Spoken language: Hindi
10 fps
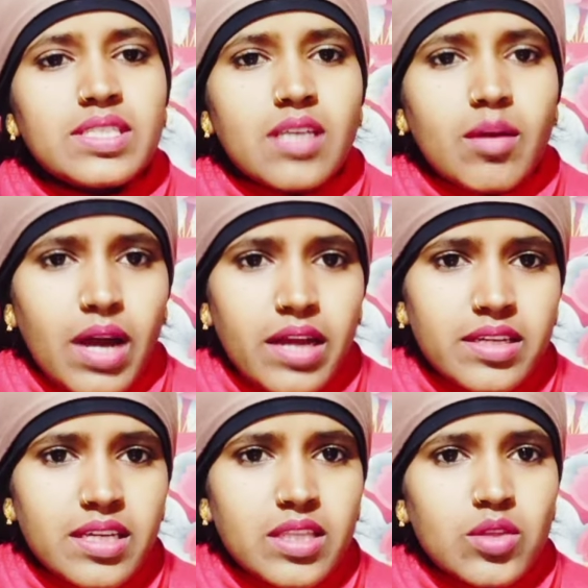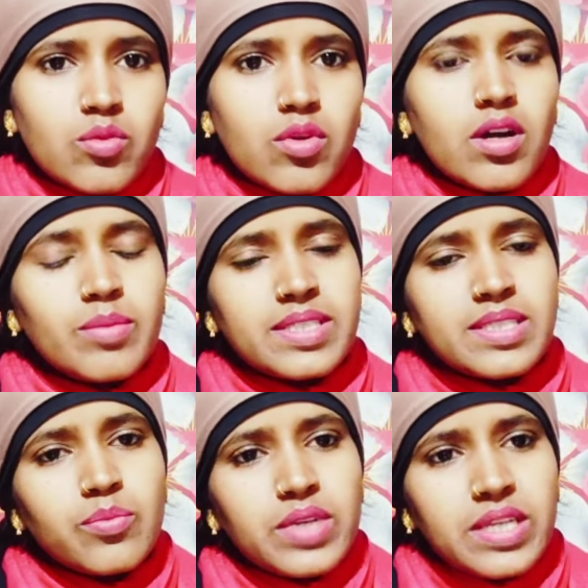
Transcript: भी सामान की तो वो हमेशा